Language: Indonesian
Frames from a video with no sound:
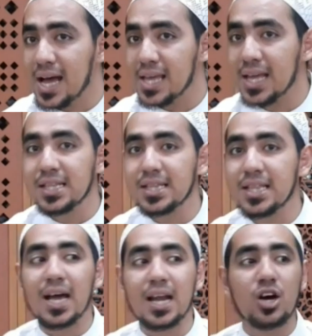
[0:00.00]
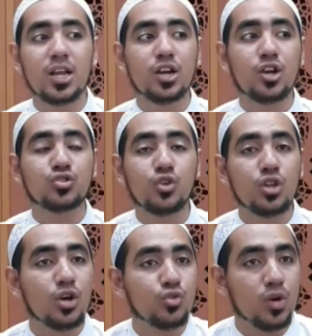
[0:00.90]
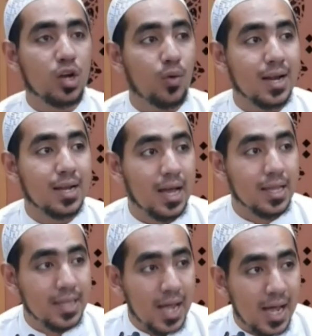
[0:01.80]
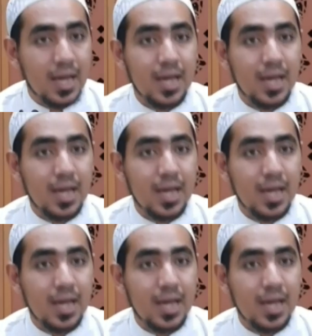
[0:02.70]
yang ditinggal oleh Rasulullah untuk keluarganya